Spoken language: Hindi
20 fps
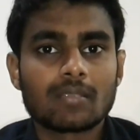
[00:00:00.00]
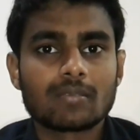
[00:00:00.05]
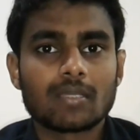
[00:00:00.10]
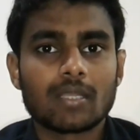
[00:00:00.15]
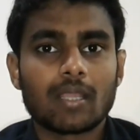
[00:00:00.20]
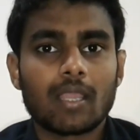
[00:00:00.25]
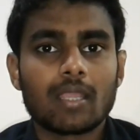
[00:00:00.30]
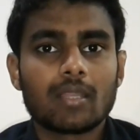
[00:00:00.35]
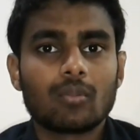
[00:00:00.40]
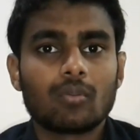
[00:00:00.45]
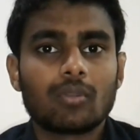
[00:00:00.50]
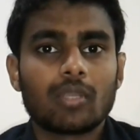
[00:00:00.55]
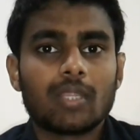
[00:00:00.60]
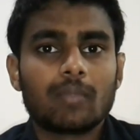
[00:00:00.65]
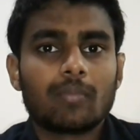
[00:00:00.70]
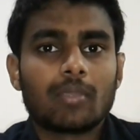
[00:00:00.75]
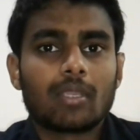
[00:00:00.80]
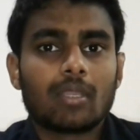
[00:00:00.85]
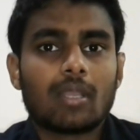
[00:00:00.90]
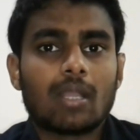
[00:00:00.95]
सरकारी नौकरी
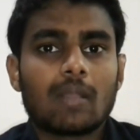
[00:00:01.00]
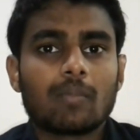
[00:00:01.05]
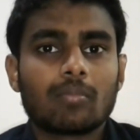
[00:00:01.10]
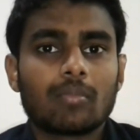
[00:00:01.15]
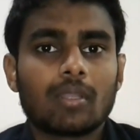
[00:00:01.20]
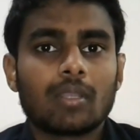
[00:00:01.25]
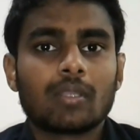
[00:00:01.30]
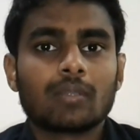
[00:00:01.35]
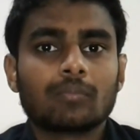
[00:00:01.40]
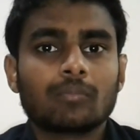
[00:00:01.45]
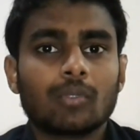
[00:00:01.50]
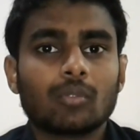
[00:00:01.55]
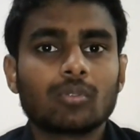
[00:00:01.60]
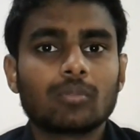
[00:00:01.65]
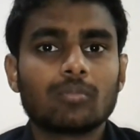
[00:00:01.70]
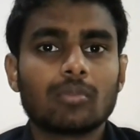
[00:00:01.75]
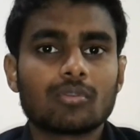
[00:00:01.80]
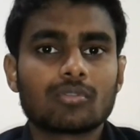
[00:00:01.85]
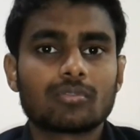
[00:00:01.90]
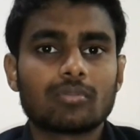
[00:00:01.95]
में आपका
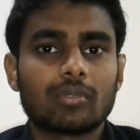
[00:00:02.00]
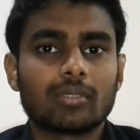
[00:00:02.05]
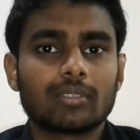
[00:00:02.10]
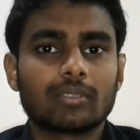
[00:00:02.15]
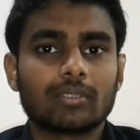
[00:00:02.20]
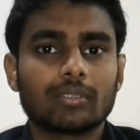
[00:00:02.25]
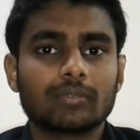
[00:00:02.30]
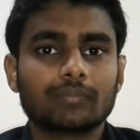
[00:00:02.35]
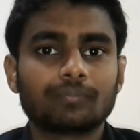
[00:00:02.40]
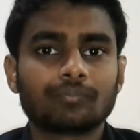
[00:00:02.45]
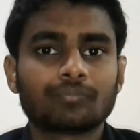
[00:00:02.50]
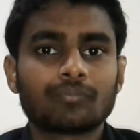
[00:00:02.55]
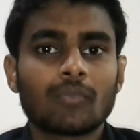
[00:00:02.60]
बहुत बहुत स्वागत है